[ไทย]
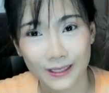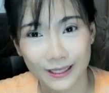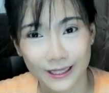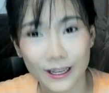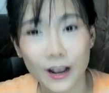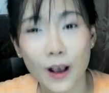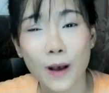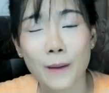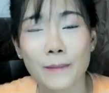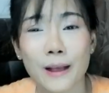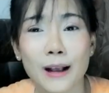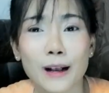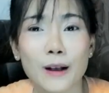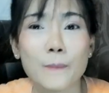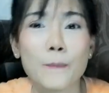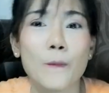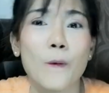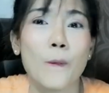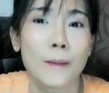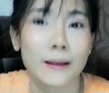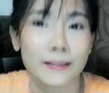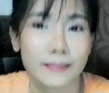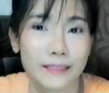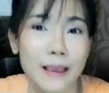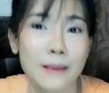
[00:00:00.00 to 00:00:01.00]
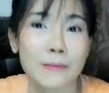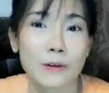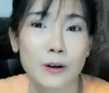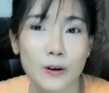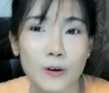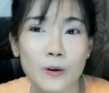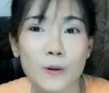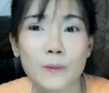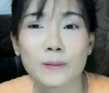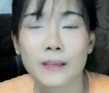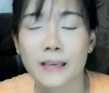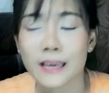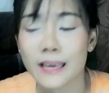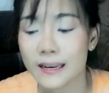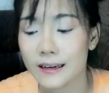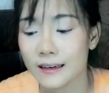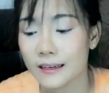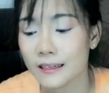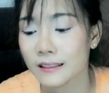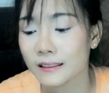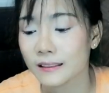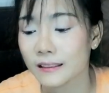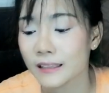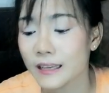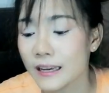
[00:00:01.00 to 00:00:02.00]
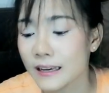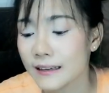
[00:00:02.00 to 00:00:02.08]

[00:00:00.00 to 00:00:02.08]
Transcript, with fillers: นึกออกนะกระปุกมันเต็มก็ทุบทีนึง